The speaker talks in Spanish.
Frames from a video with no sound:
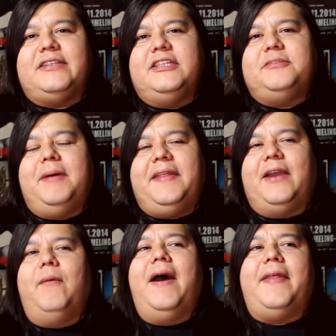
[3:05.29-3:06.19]
la chispa
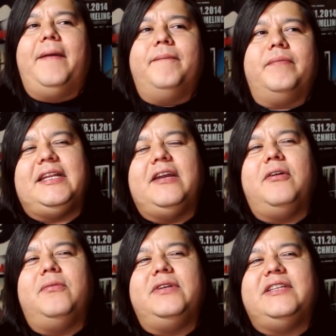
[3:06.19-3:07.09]
adecuada, tenían
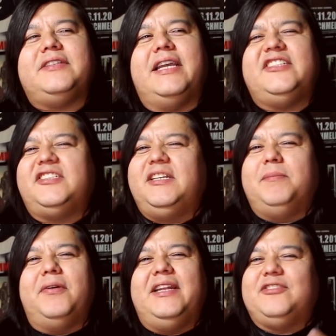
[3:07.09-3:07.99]
como un sketch
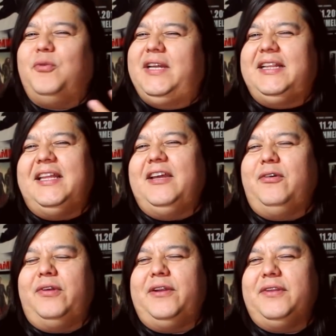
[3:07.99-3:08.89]
tipo la escuelita de
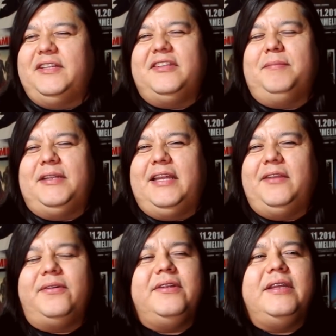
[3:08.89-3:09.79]
Jorge Ortiz de
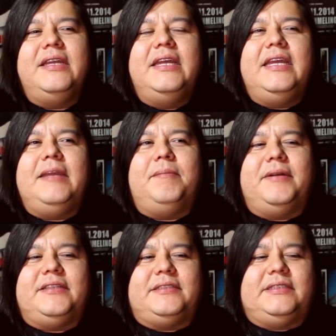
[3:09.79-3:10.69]
Pinedo. Y
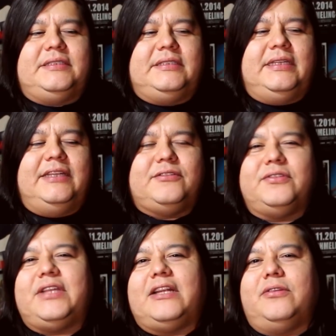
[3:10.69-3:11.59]
pues
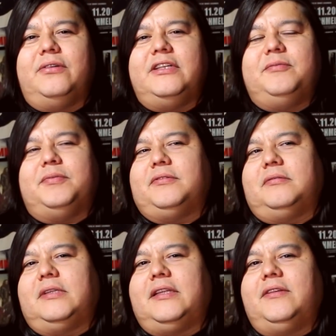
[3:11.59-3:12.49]
estos actores,
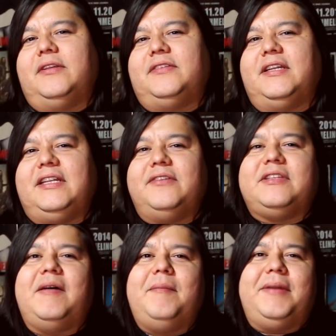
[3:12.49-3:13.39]
pues tratando de ser niños,
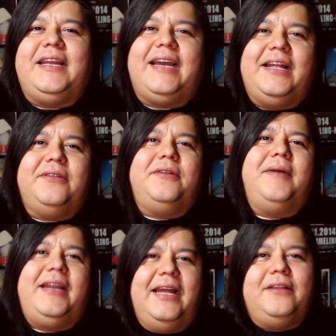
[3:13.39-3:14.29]
estaban brincando y
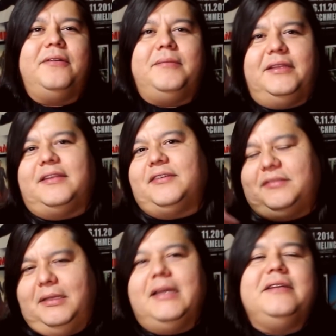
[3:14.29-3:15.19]
bailando
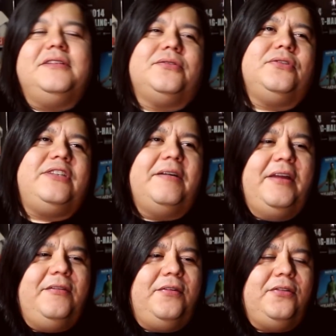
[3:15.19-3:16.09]
mientras se
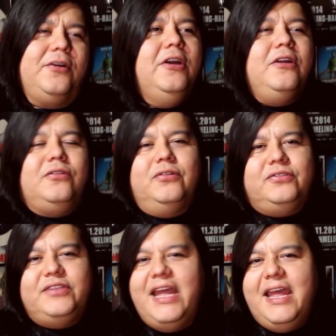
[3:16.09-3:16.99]
escuchaba de fondo,
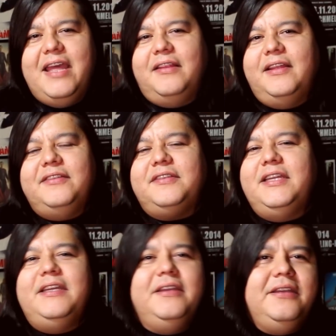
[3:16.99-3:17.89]
no sé
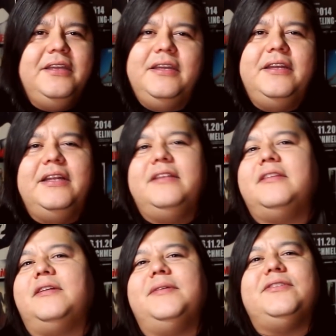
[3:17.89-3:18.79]
distinguir
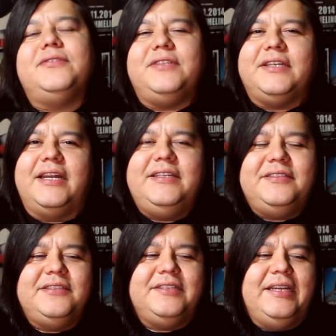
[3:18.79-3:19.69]
entre besos y
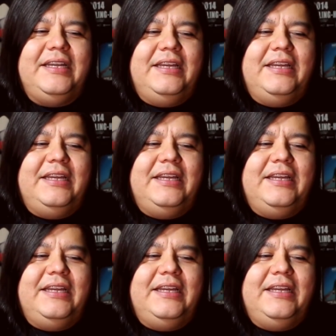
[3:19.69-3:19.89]
raíces.